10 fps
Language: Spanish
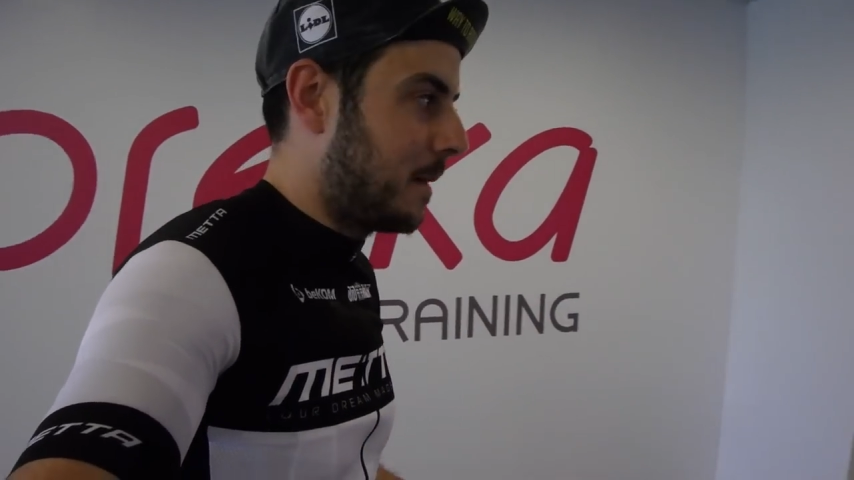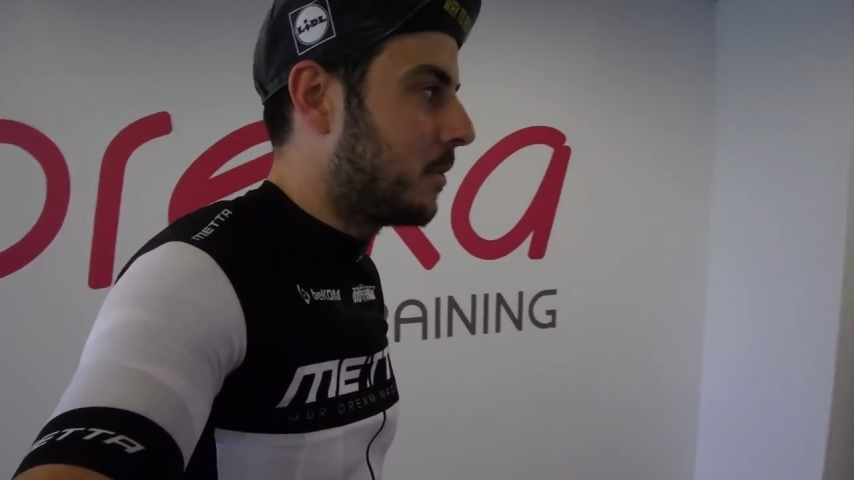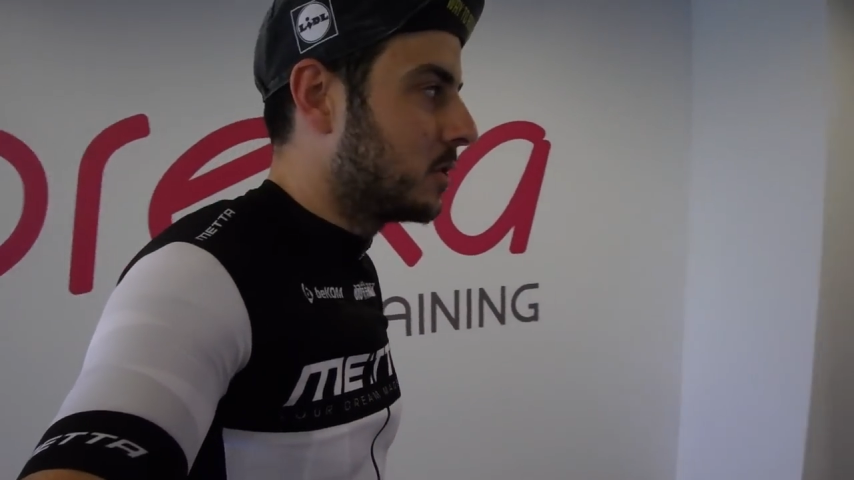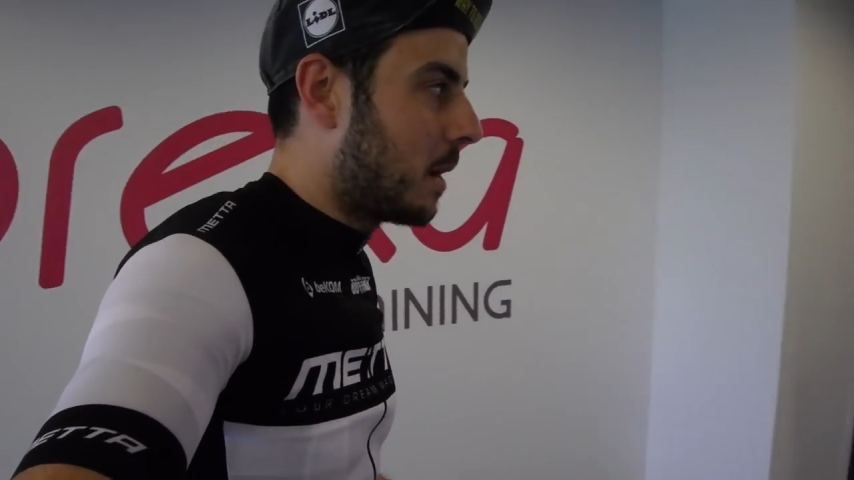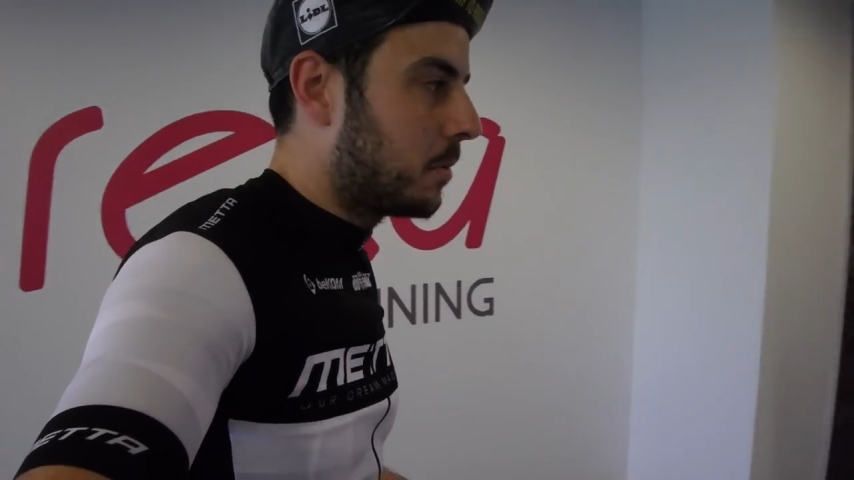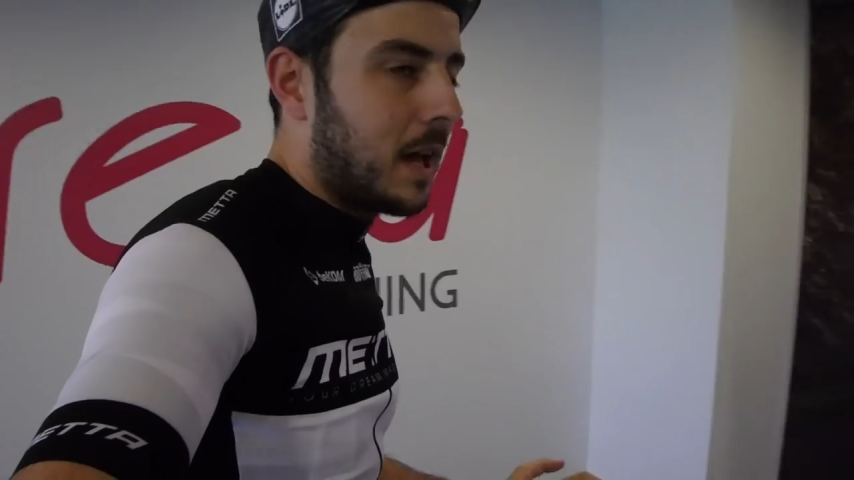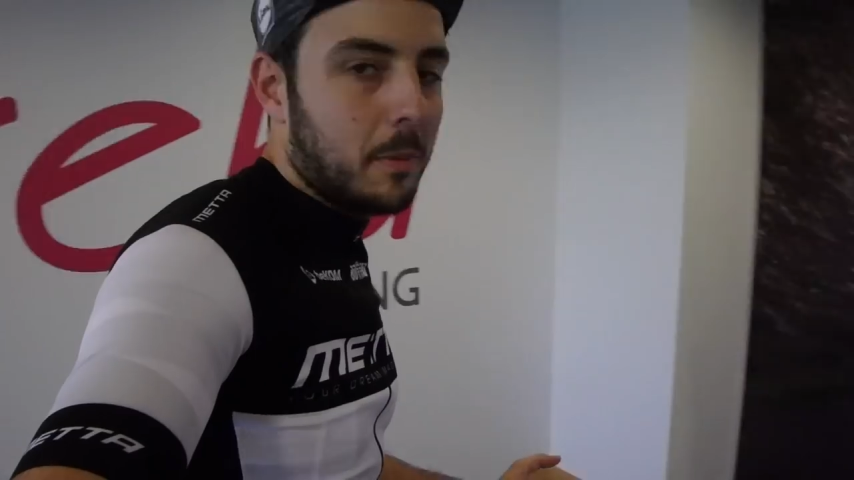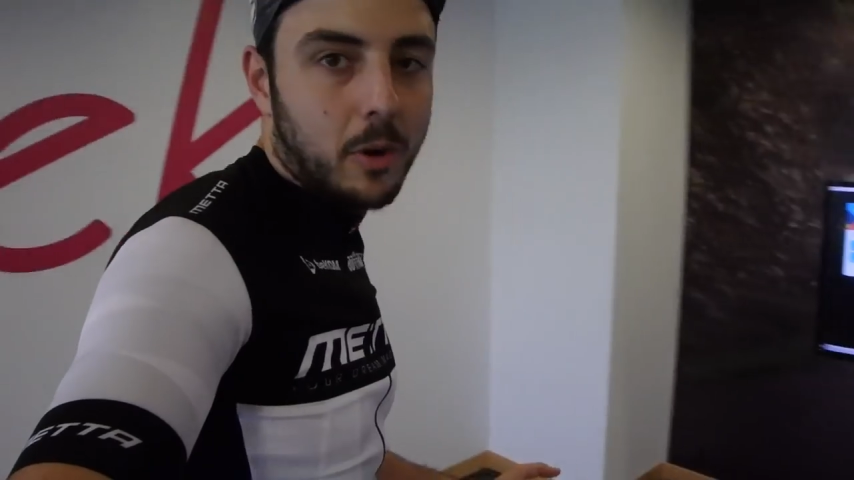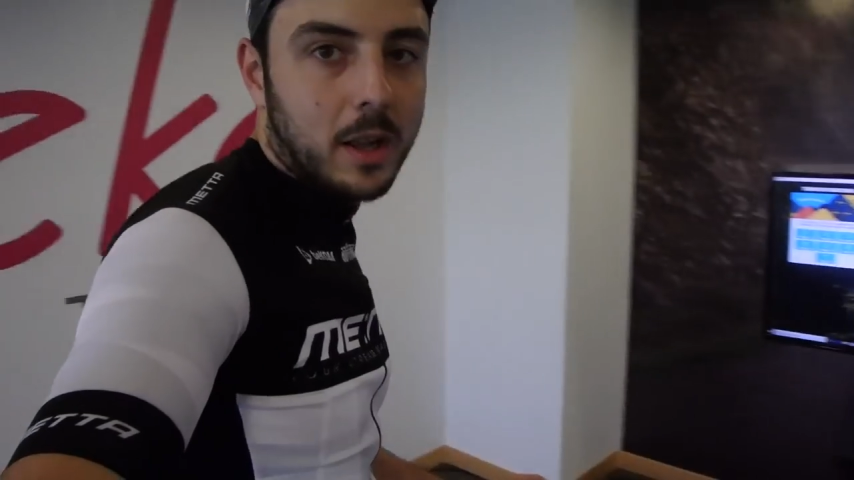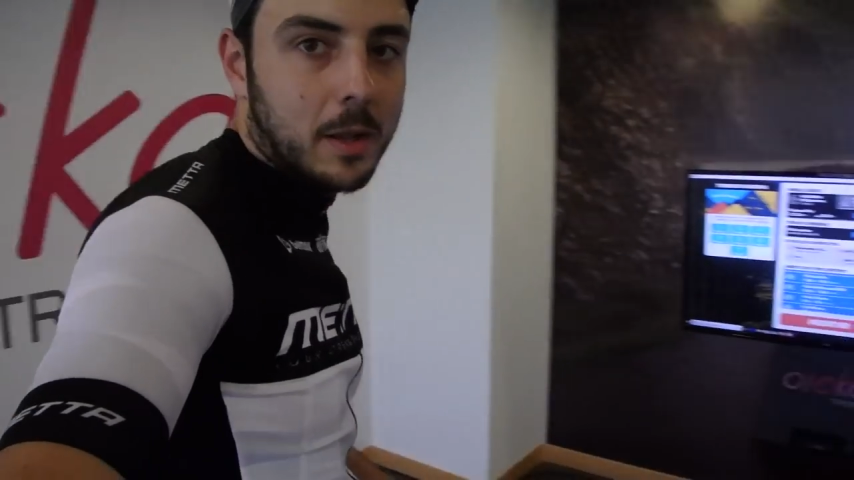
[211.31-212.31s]
vamos a
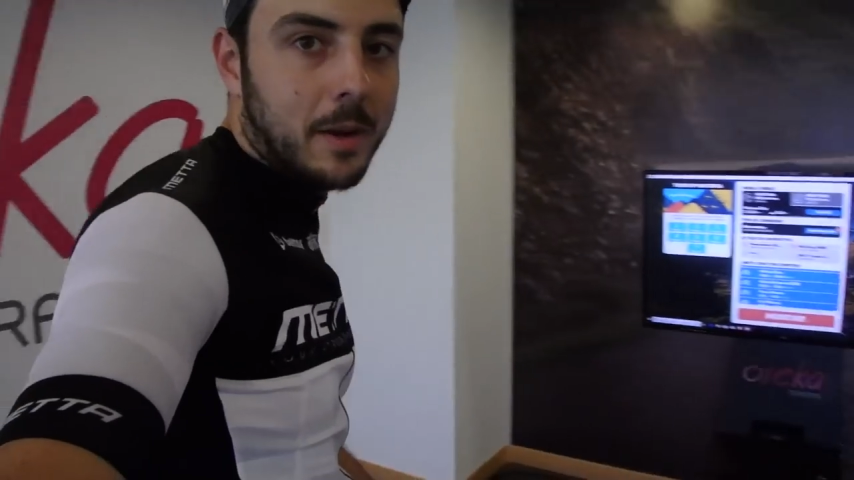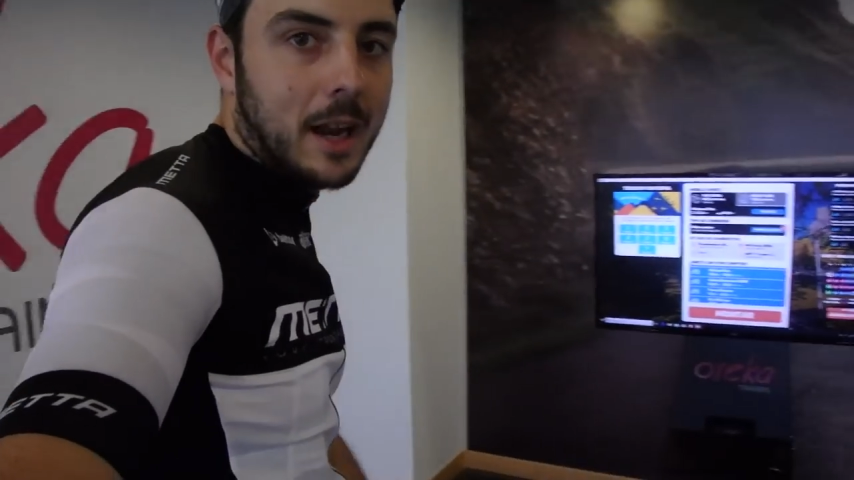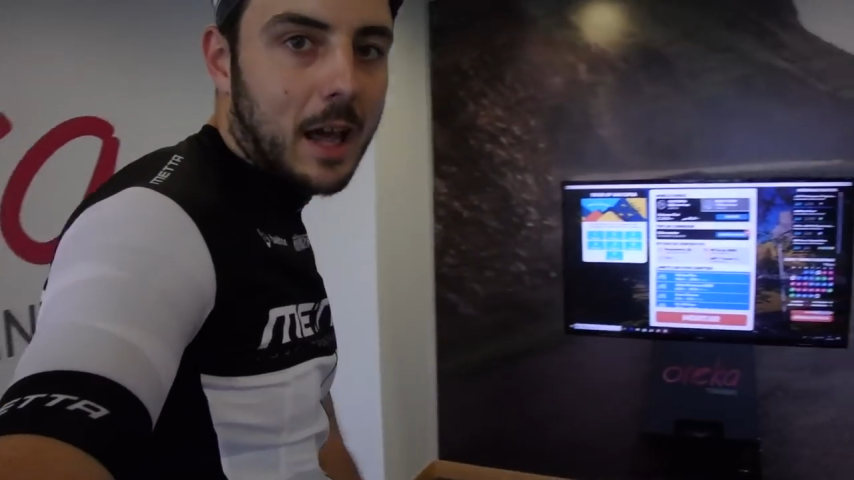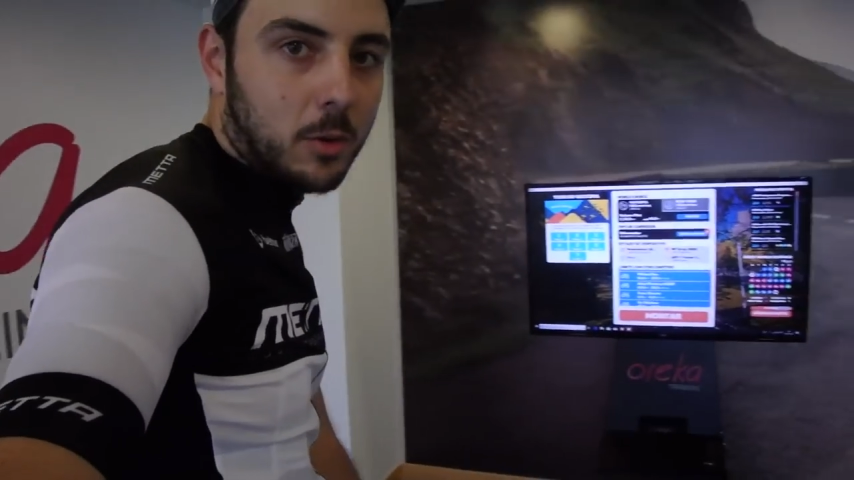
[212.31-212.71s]
optar por el tema de la